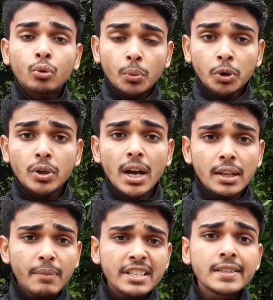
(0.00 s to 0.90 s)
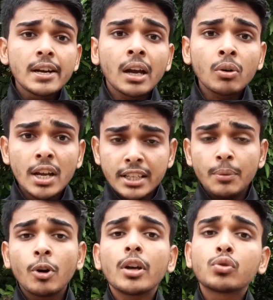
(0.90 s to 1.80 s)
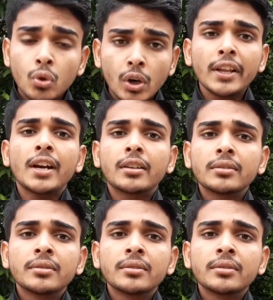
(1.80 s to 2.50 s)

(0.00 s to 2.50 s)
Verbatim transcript: তো বন্ধুরা বেশি দেরি না করে আজকের ভিডিওটা শুরু করা যাক